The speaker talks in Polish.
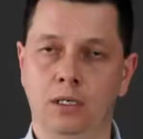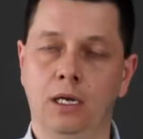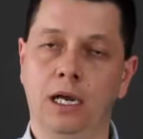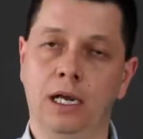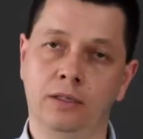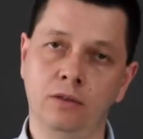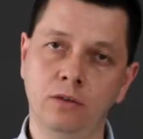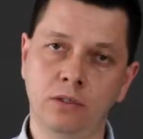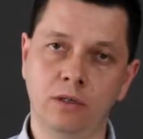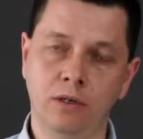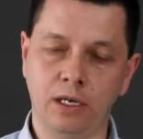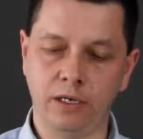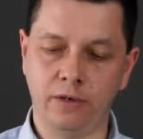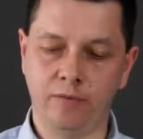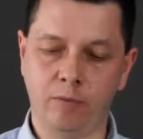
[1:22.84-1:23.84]
A to z
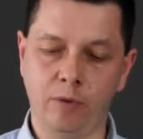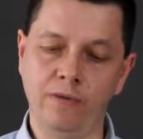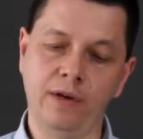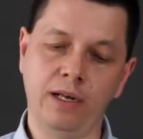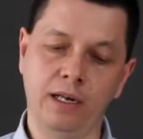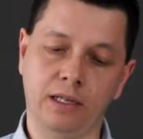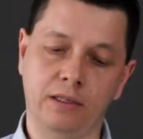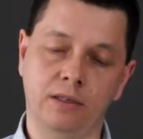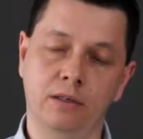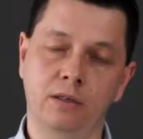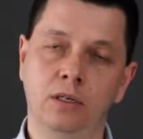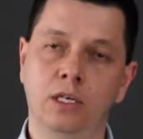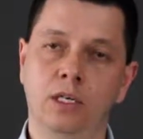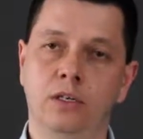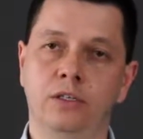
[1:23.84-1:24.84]
kolei wpływa na to,
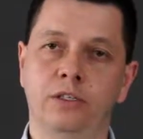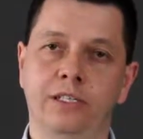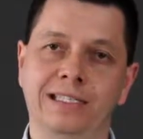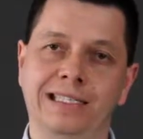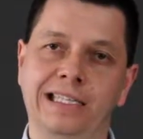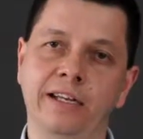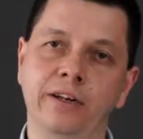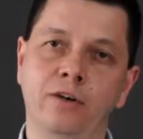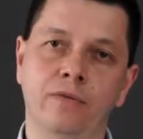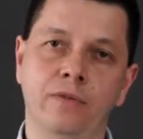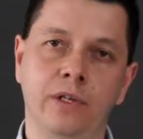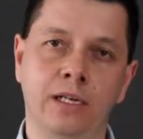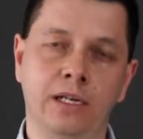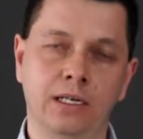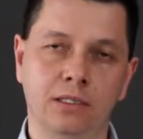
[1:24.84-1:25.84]
że
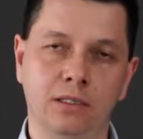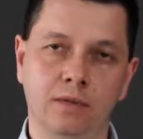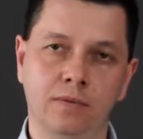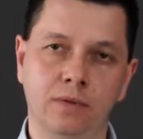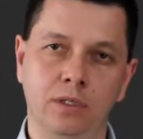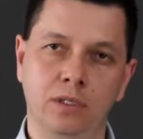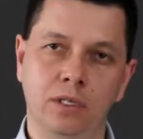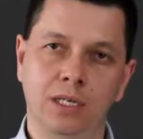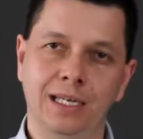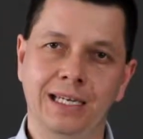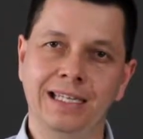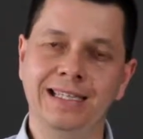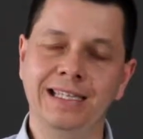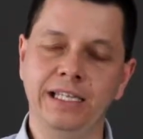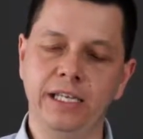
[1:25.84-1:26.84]
sterownik gazowy
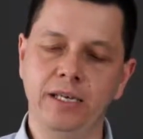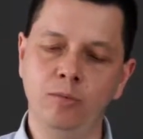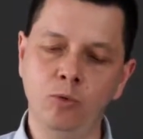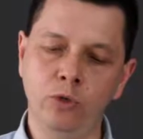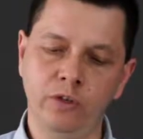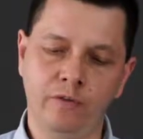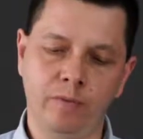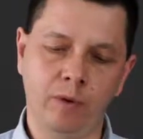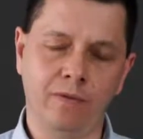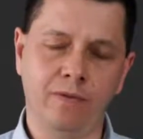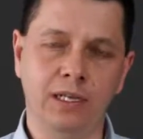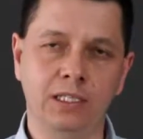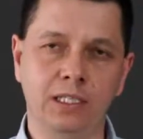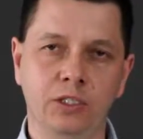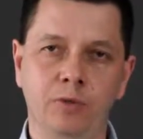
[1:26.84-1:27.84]
nie musi
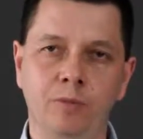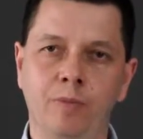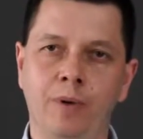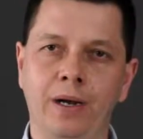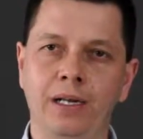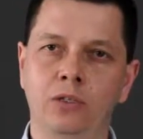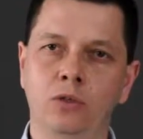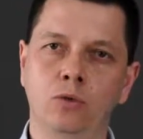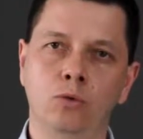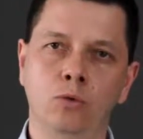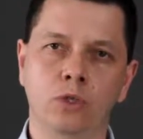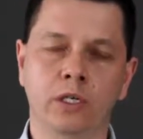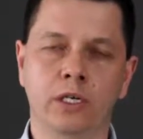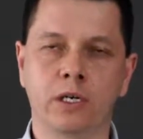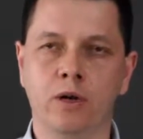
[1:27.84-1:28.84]
wprowadzać bardzo
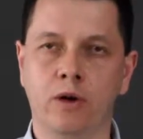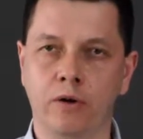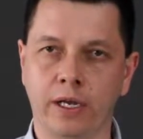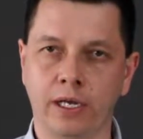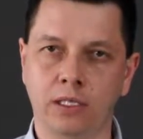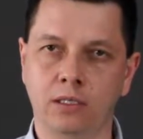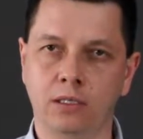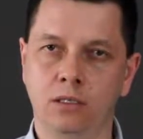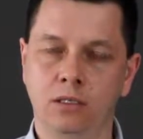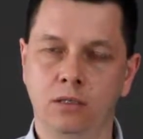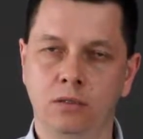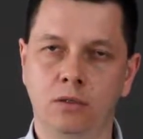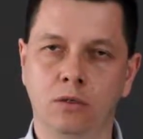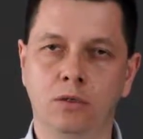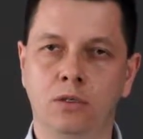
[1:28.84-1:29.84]
dużych korekt
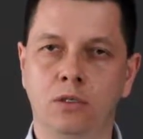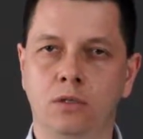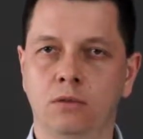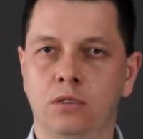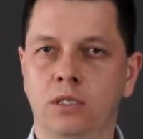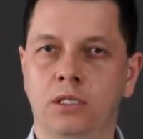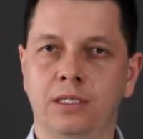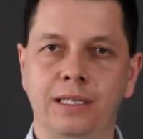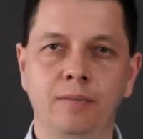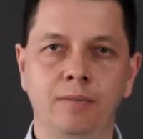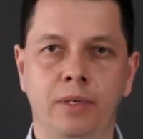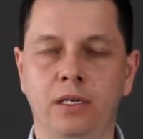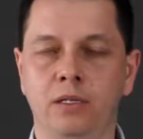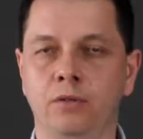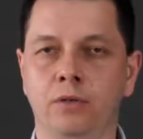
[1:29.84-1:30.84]
dotyczących
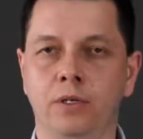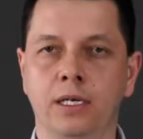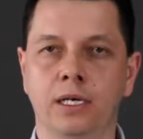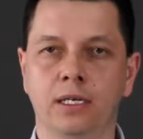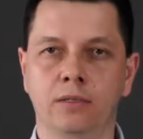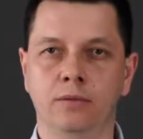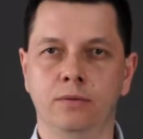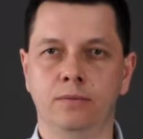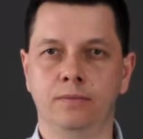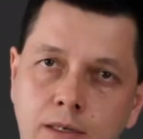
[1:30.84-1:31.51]
temperatury gazu.